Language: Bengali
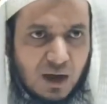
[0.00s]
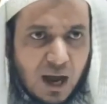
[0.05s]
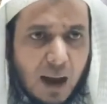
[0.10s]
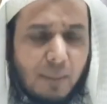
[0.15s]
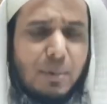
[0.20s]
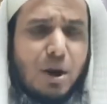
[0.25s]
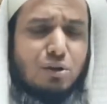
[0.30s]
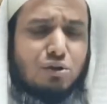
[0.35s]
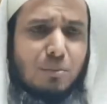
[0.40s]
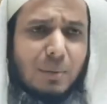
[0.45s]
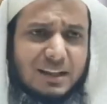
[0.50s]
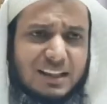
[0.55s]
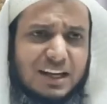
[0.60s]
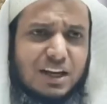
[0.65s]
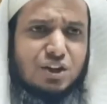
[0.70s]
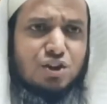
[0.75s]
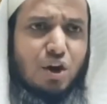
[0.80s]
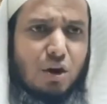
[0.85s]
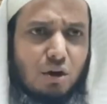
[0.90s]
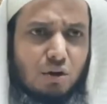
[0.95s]
আমিও
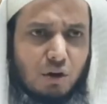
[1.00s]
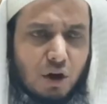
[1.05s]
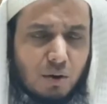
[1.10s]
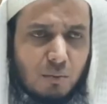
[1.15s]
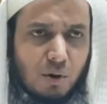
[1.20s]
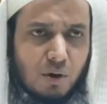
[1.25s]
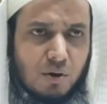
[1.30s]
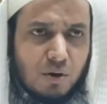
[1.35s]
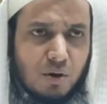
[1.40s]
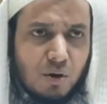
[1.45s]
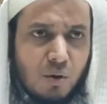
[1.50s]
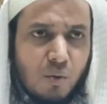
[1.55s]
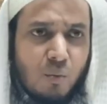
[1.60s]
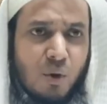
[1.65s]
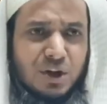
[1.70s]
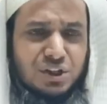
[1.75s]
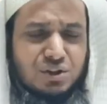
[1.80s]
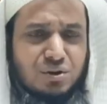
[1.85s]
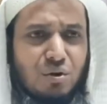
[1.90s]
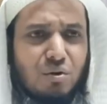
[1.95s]
তোমাদেরকে স্মরণ করবো
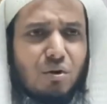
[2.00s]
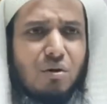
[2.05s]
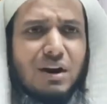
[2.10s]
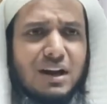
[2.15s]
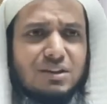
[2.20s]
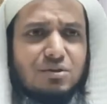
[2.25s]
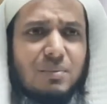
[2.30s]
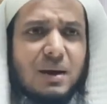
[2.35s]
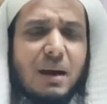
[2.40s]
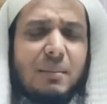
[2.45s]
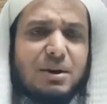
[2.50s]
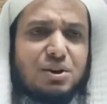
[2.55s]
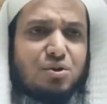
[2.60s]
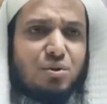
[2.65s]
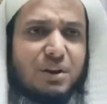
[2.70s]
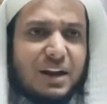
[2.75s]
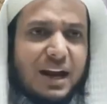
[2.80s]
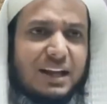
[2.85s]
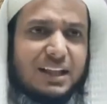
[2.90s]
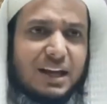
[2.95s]
অস্করুলি তোমরা আমার
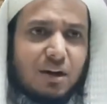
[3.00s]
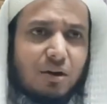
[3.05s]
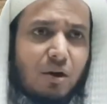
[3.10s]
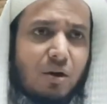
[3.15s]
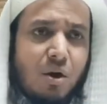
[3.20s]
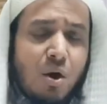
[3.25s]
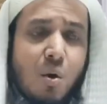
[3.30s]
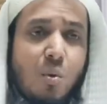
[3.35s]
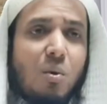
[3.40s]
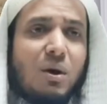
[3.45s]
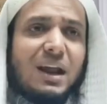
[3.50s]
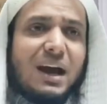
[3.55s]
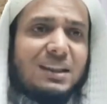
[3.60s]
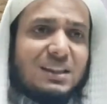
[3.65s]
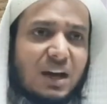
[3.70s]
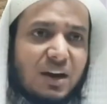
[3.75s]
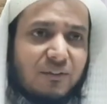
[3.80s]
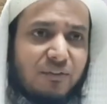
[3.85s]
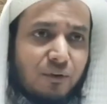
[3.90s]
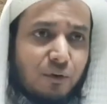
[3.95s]
সুক্রিয়া আদায় করো ওলা
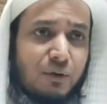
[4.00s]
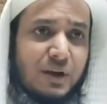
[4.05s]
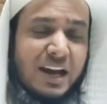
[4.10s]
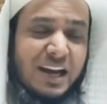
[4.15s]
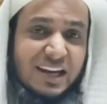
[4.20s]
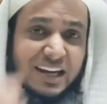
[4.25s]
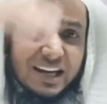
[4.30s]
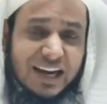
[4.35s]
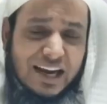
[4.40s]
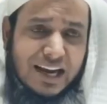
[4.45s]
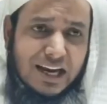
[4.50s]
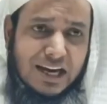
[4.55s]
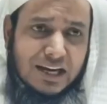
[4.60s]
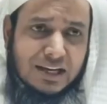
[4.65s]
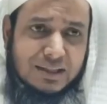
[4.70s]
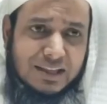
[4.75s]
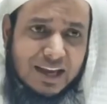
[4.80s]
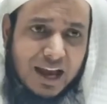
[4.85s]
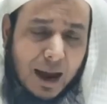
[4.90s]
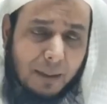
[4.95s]
ফুরুন কি
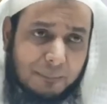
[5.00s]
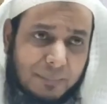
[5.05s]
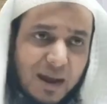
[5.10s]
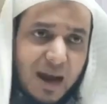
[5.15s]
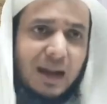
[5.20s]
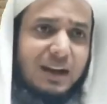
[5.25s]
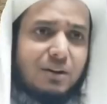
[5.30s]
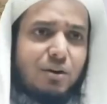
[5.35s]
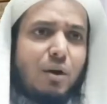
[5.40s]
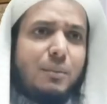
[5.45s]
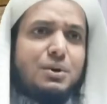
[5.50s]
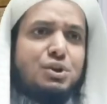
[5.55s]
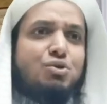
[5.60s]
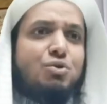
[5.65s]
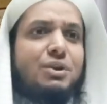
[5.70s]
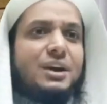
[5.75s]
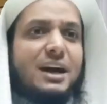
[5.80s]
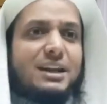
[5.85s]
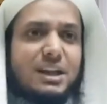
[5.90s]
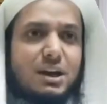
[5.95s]
দিয়ে আপনি আল্লাহ রবের
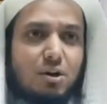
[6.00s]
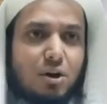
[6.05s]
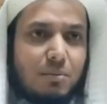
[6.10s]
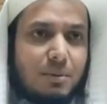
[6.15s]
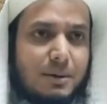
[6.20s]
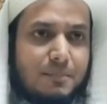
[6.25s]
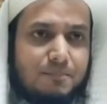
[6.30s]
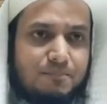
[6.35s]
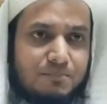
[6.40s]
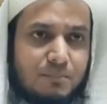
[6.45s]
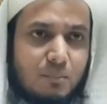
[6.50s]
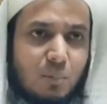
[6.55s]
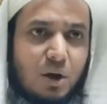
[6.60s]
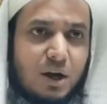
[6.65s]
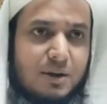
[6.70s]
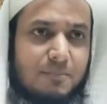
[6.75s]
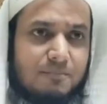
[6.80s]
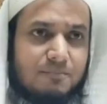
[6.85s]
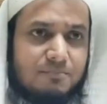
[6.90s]
সুক্রিয়া আদায় করবেন বলেন